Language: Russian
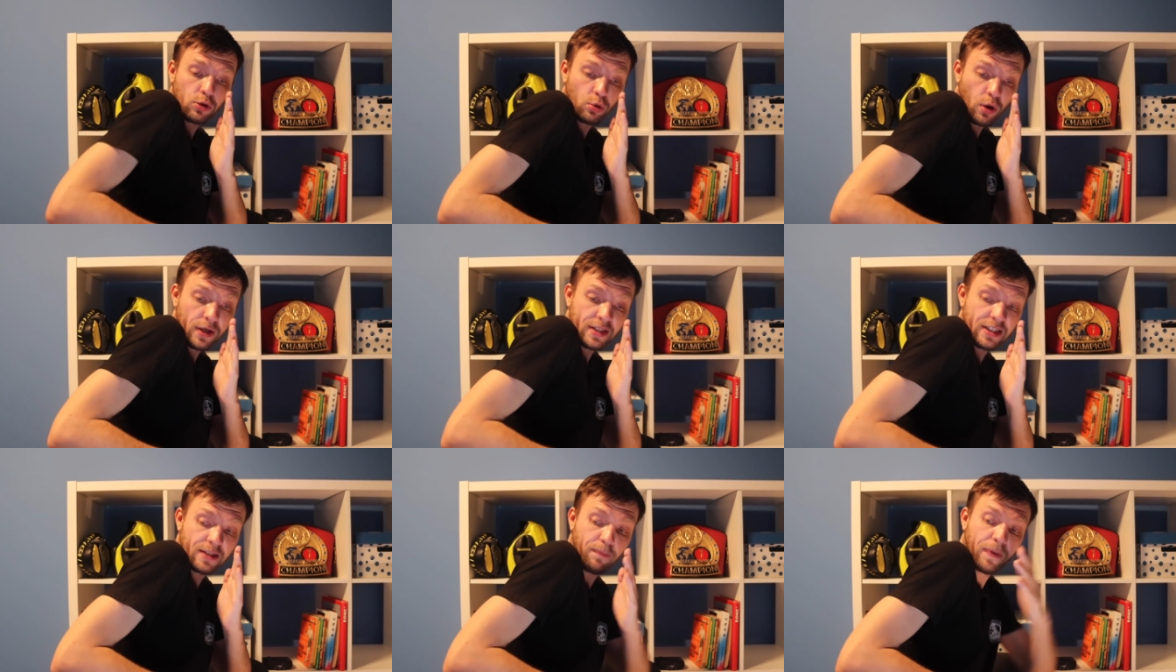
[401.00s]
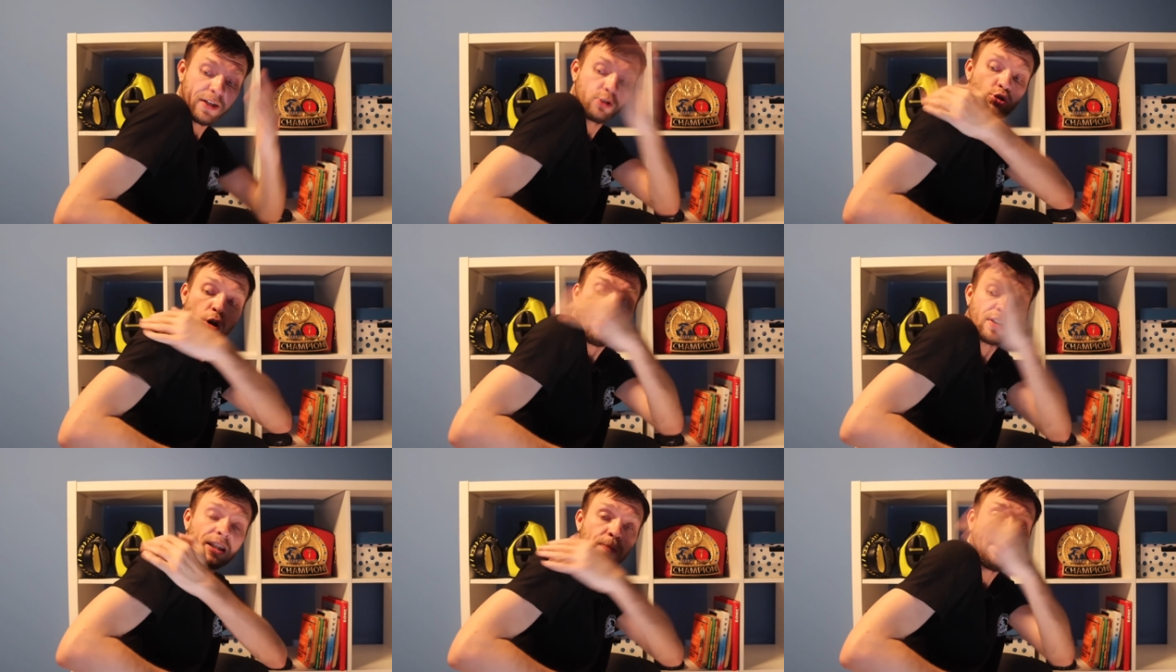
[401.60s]
То есть
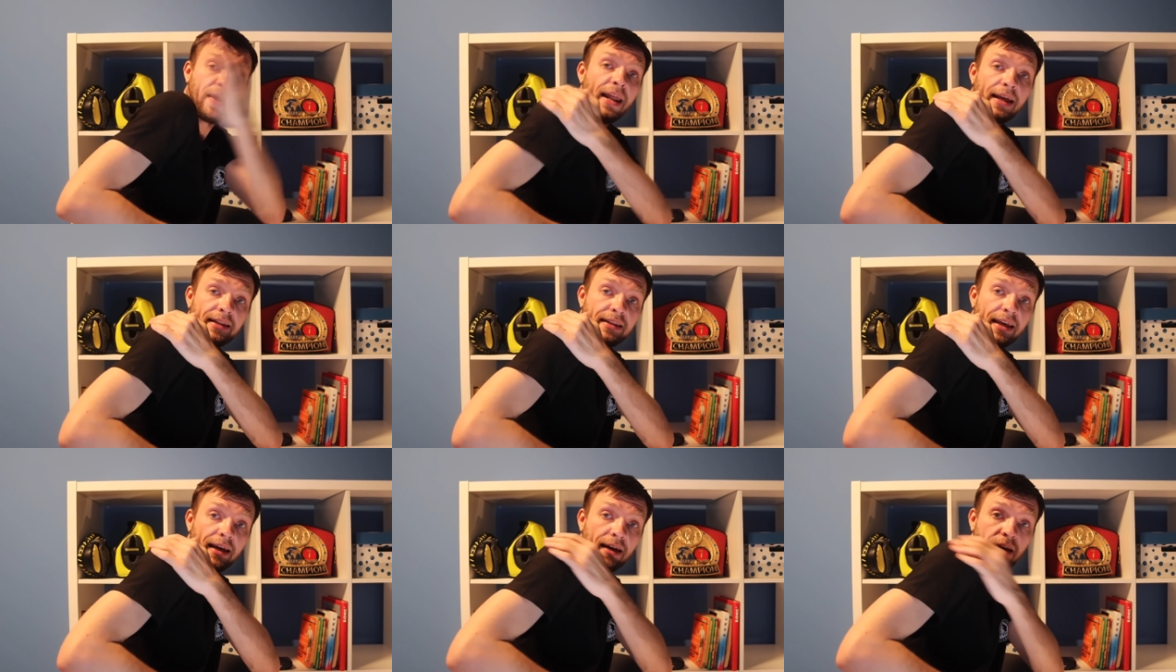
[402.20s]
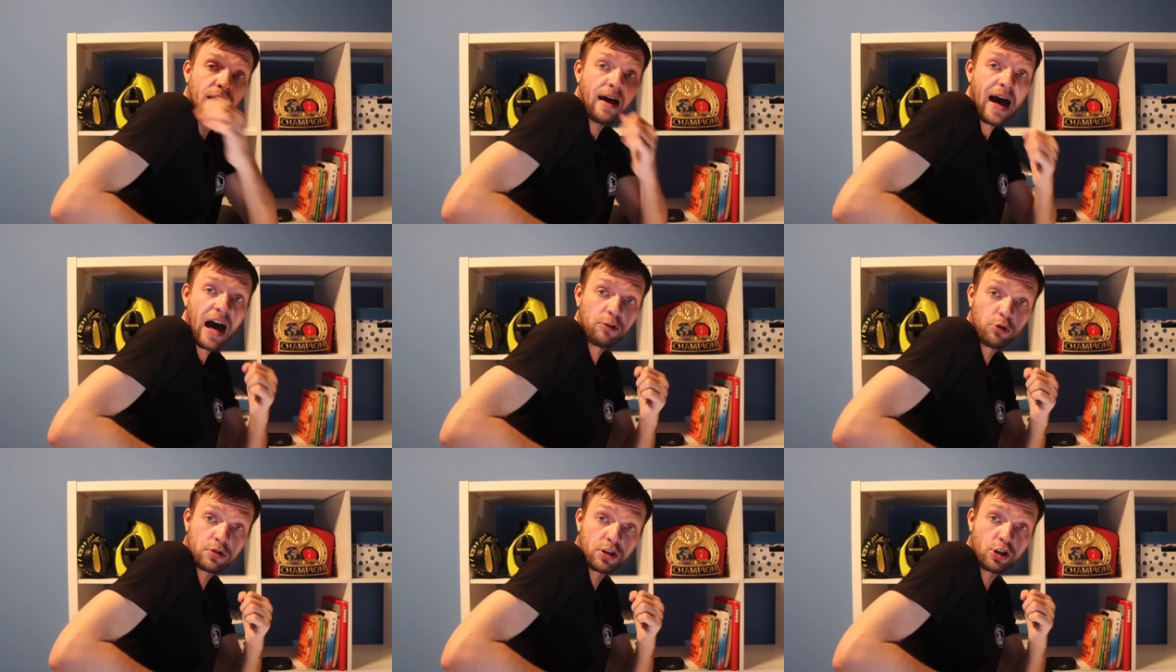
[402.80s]
плечо вот это переднее,
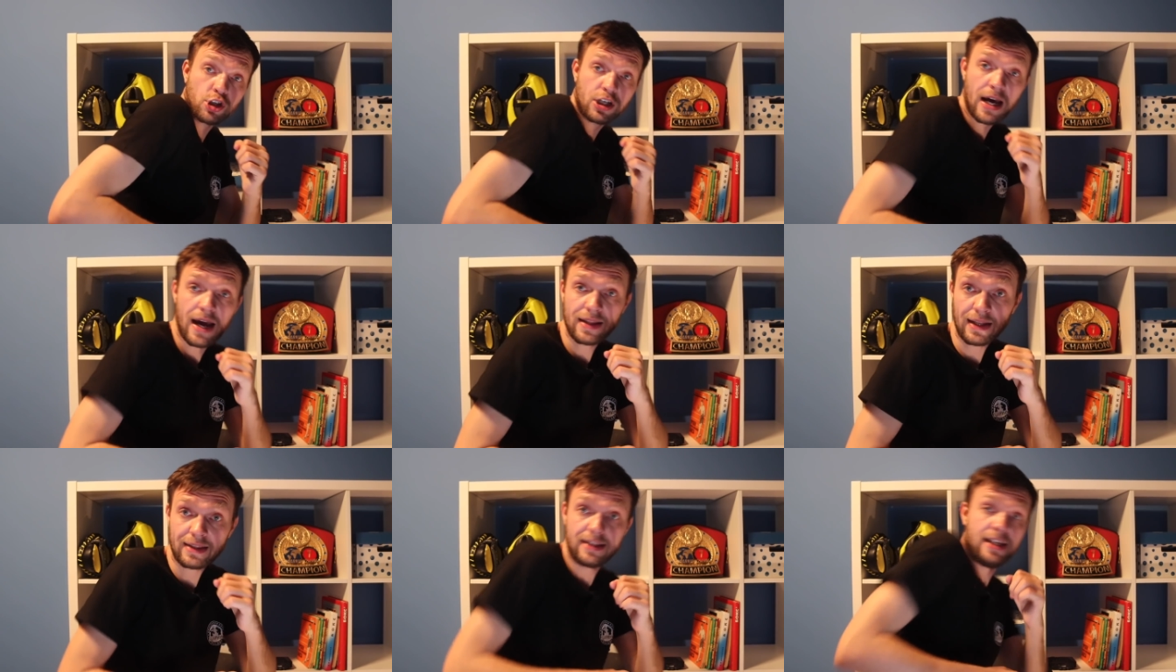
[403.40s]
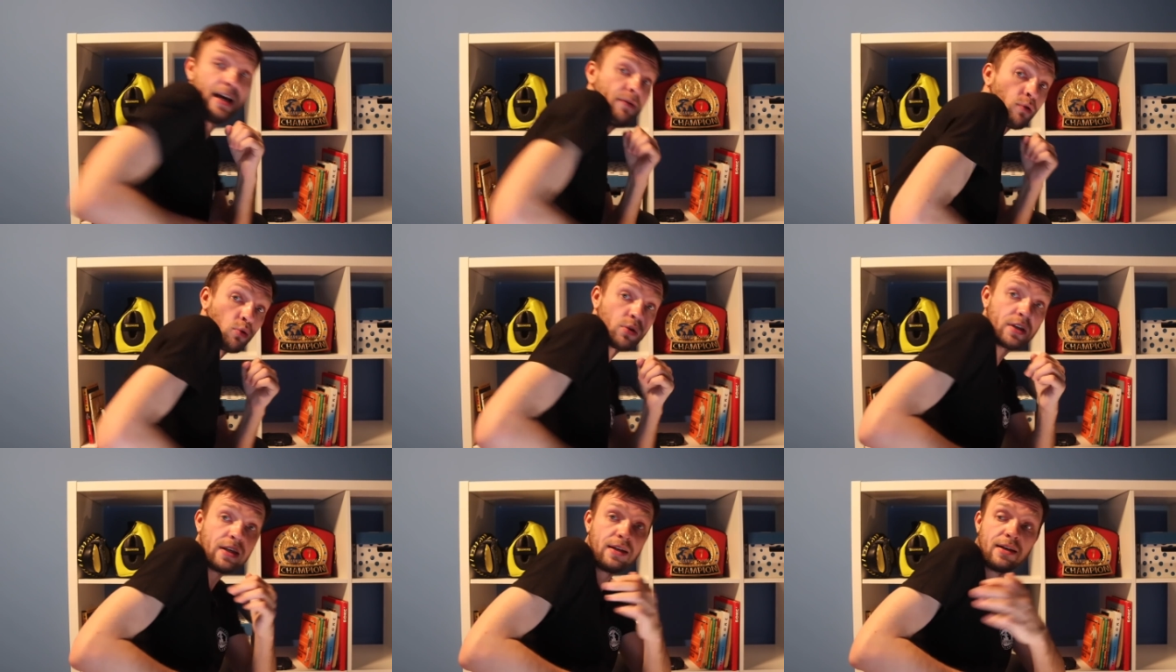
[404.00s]
оно защищает от левой
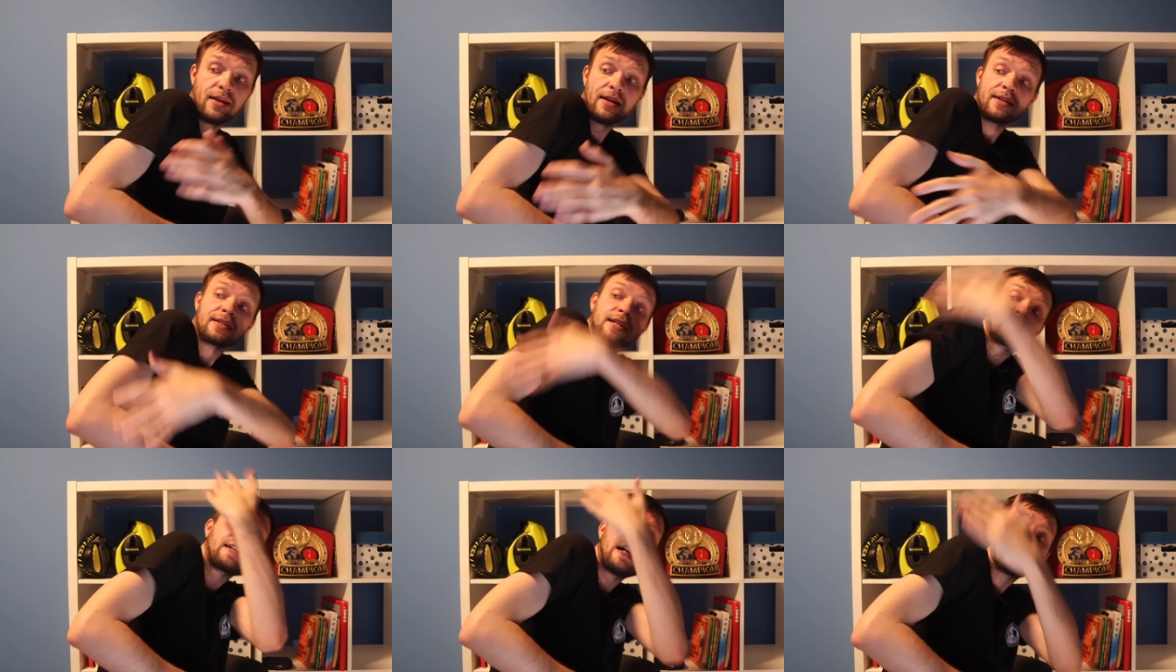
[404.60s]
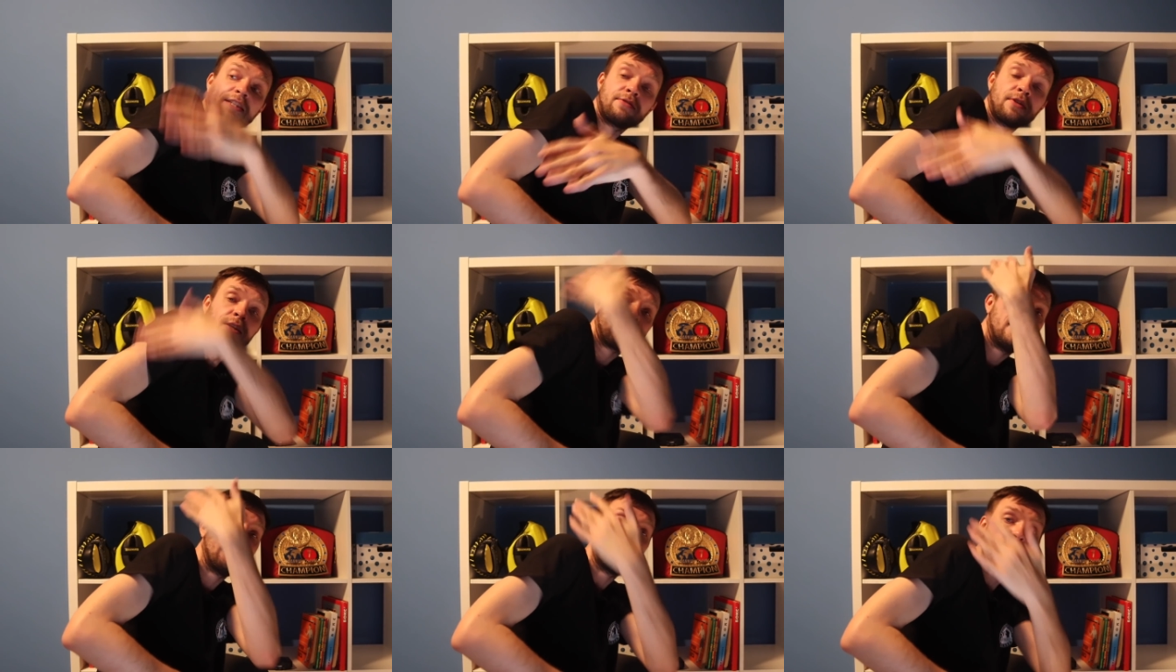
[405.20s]
руки.
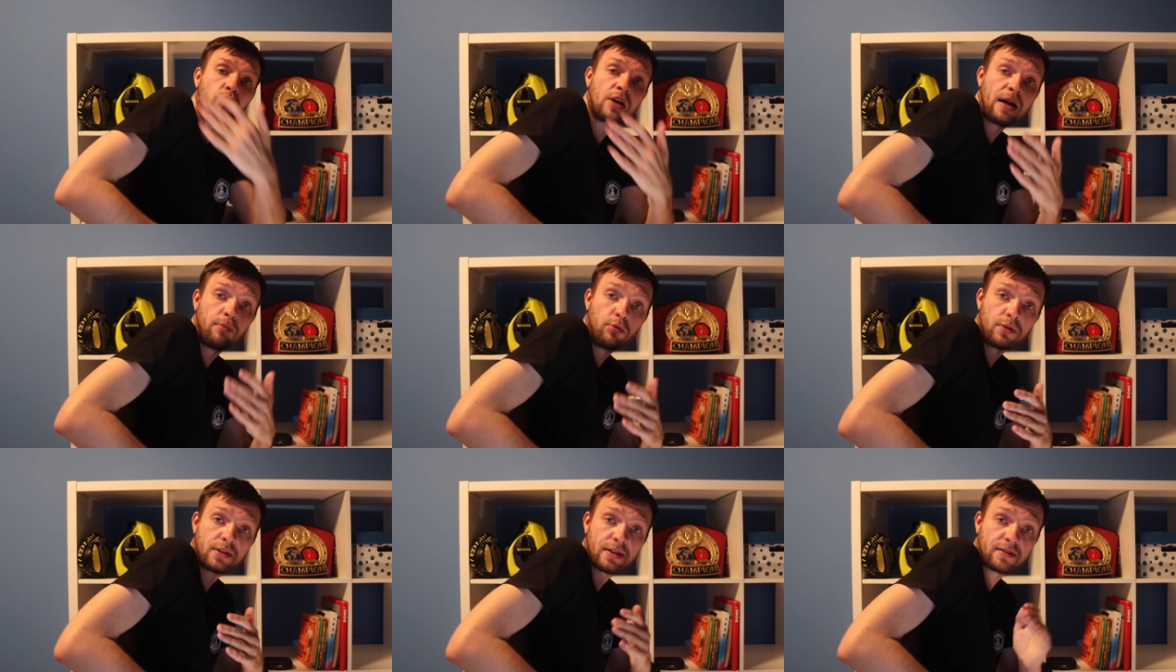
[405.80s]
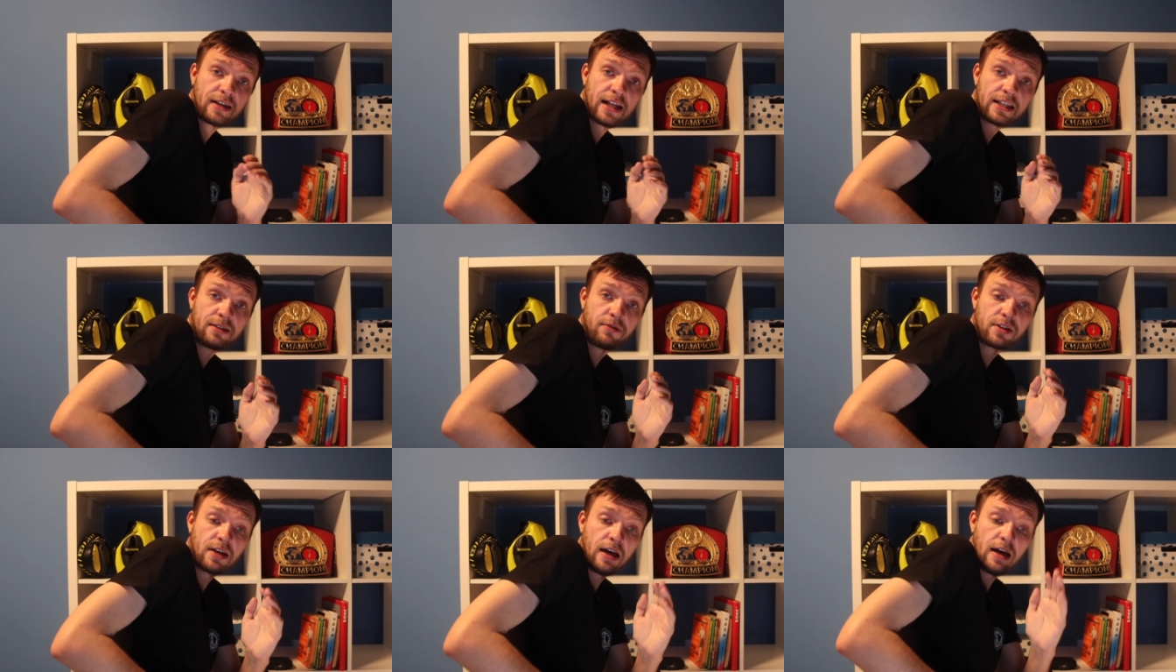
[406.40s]
Соскальзывает, левая рука будет
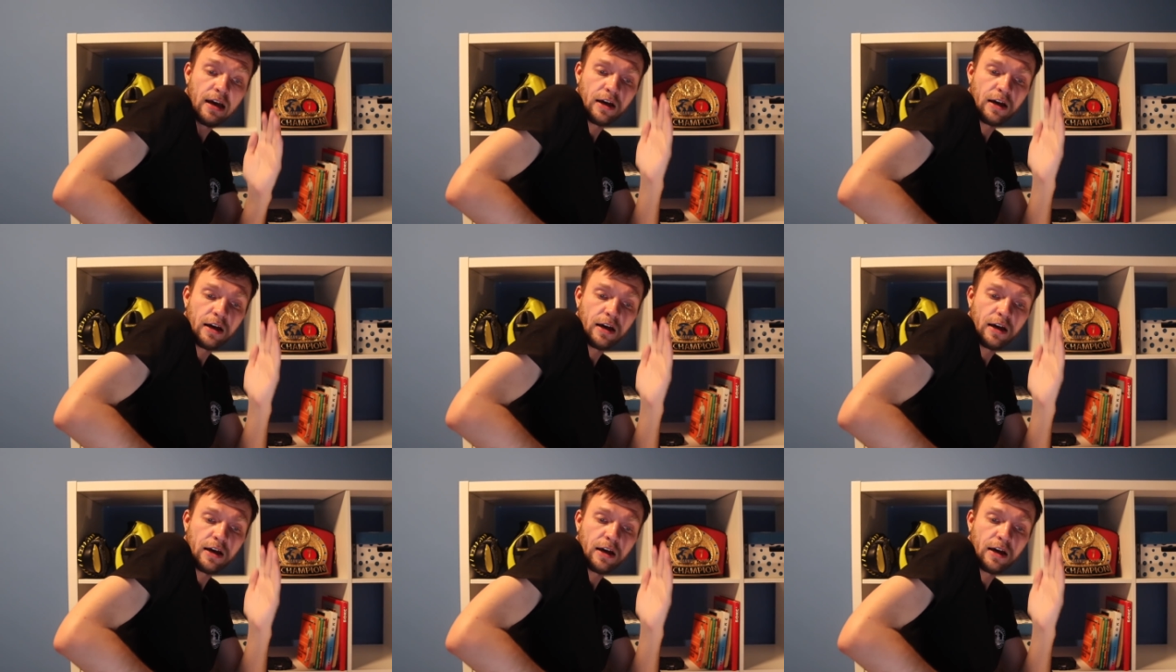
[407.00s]
соскальзывать.